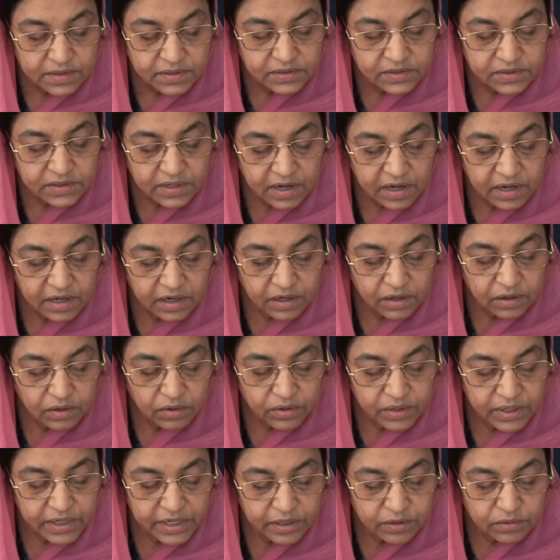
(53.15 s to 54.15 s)

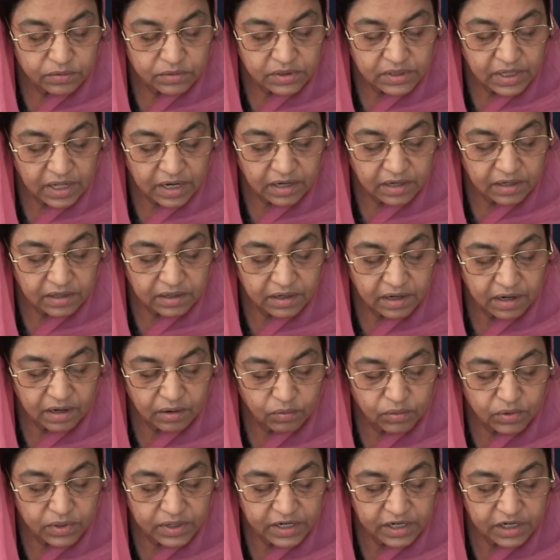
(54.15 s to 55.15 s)
ఇస్రాయిల్లో నేను తల్లిగా
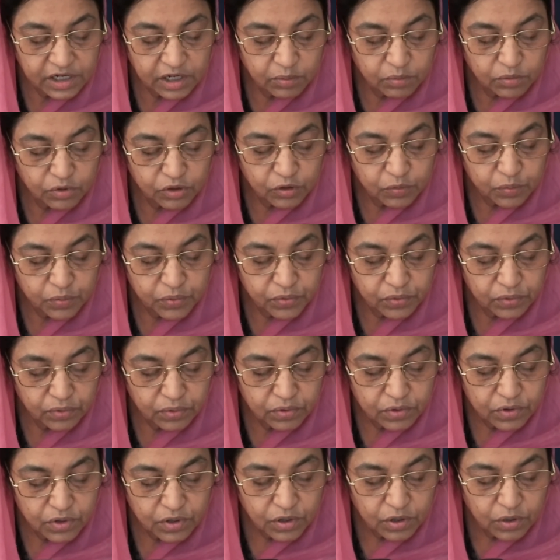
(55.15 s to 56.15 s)
ఉండక మునుపు
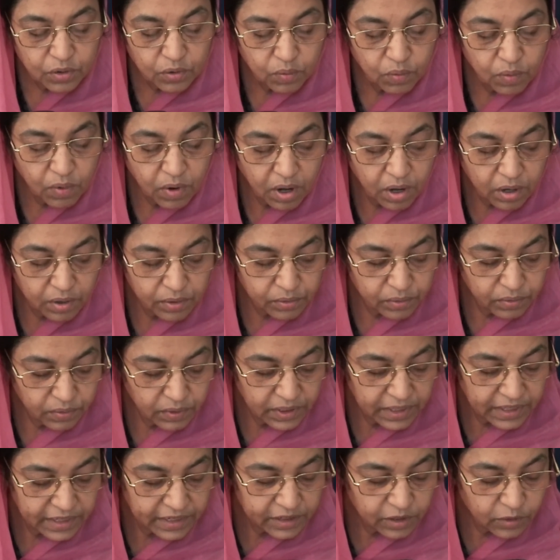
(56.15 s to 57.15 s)
వారు
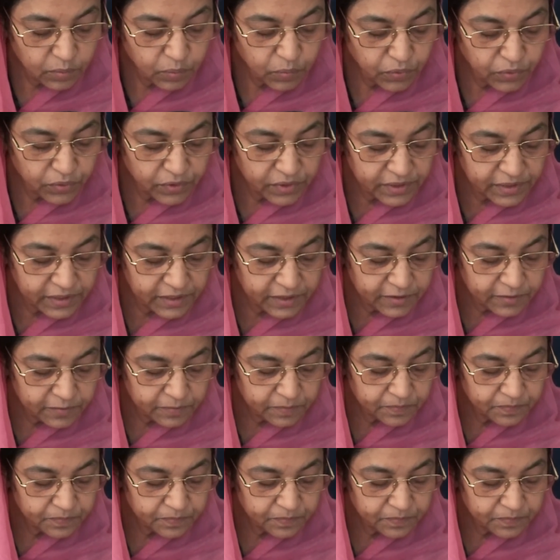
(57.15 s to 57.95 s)
లేకపోయేరి